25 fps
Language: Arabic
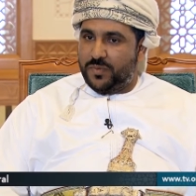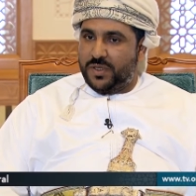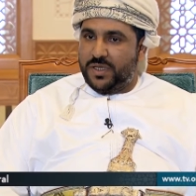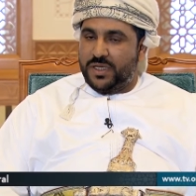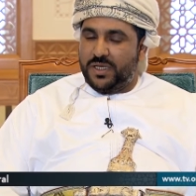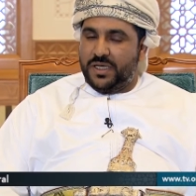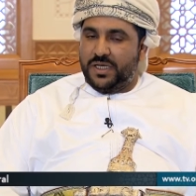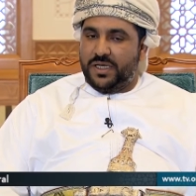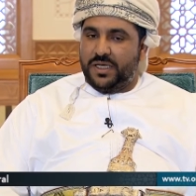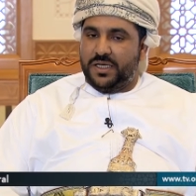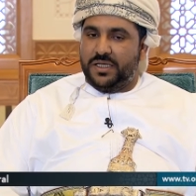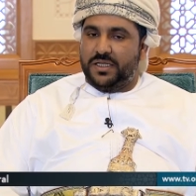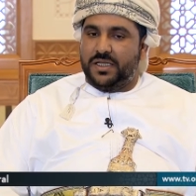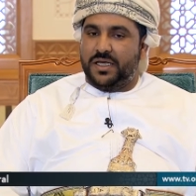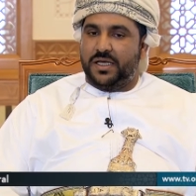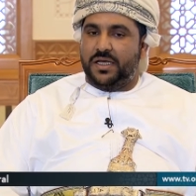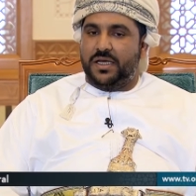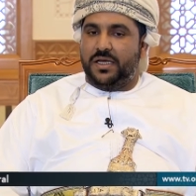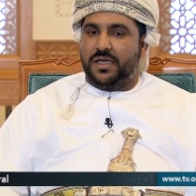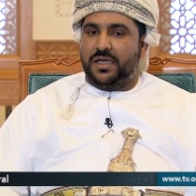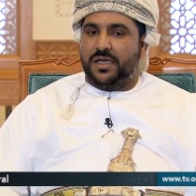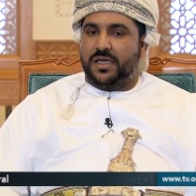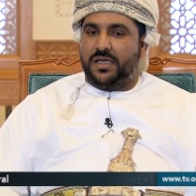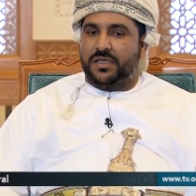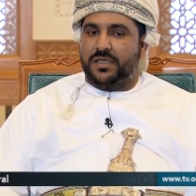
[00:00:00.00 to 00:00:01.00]

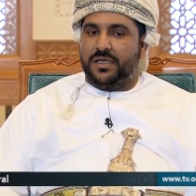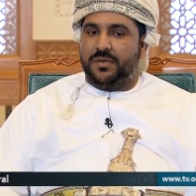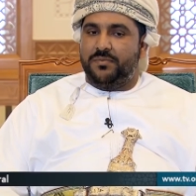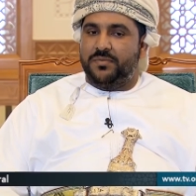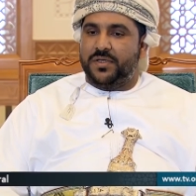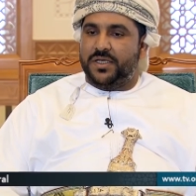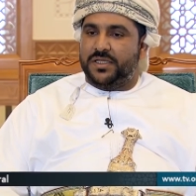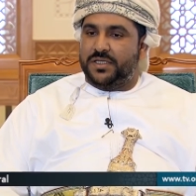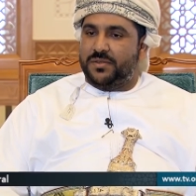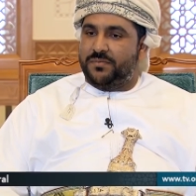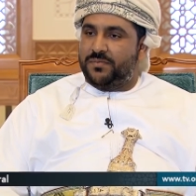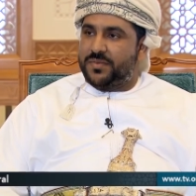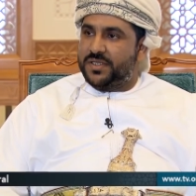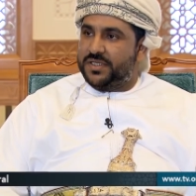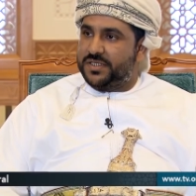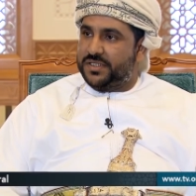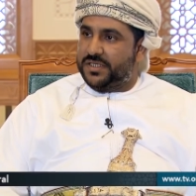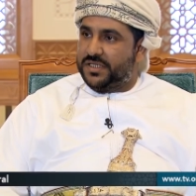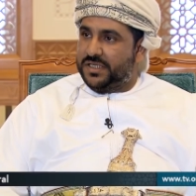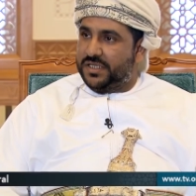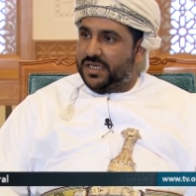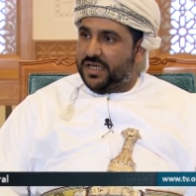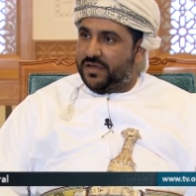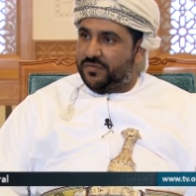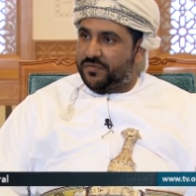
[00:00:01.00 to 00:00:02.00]
إذا لم يتم
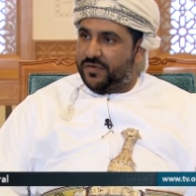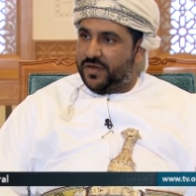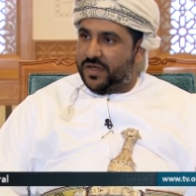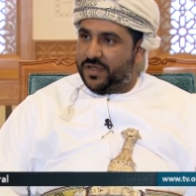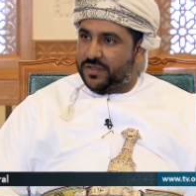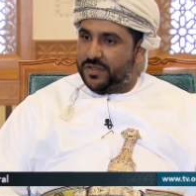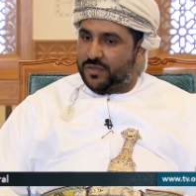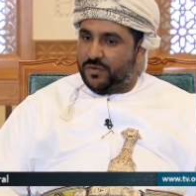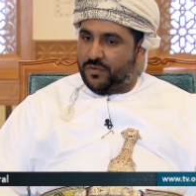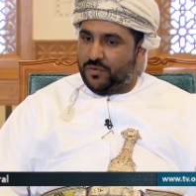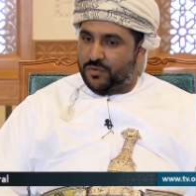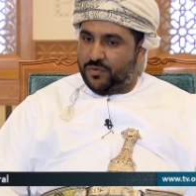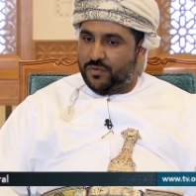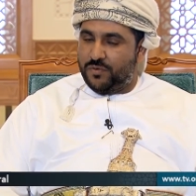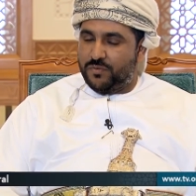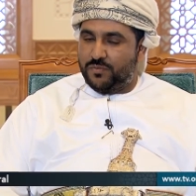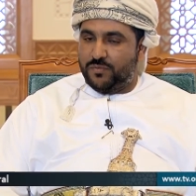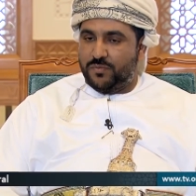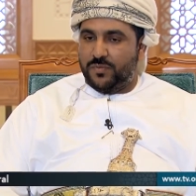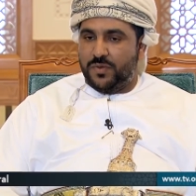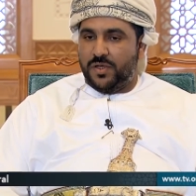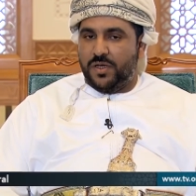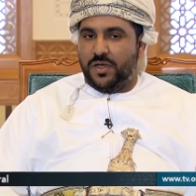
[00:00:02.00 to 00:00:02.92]
استئناف هذا الحكم